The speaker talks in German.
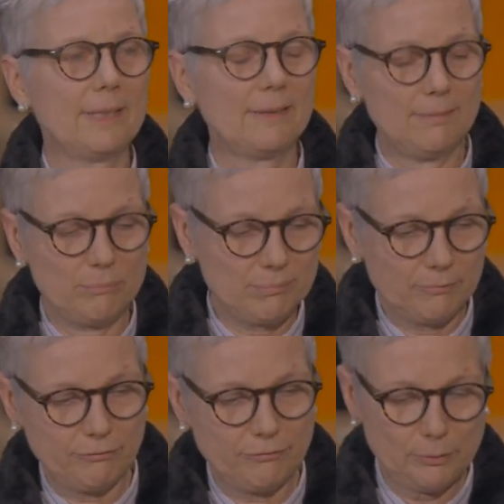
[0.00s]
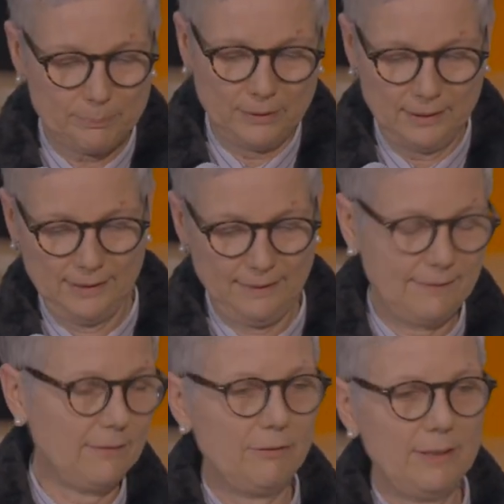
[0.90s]
dann flupp
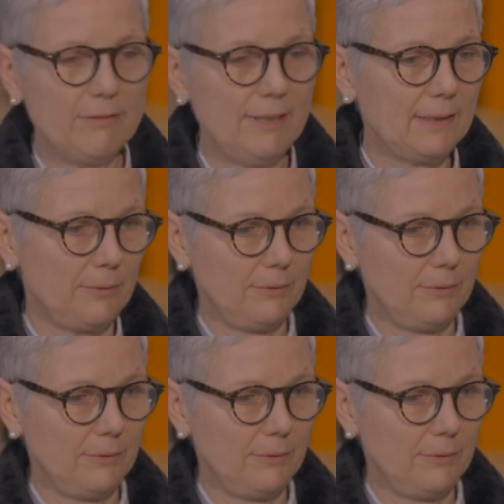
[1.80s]
ist es wieder weg.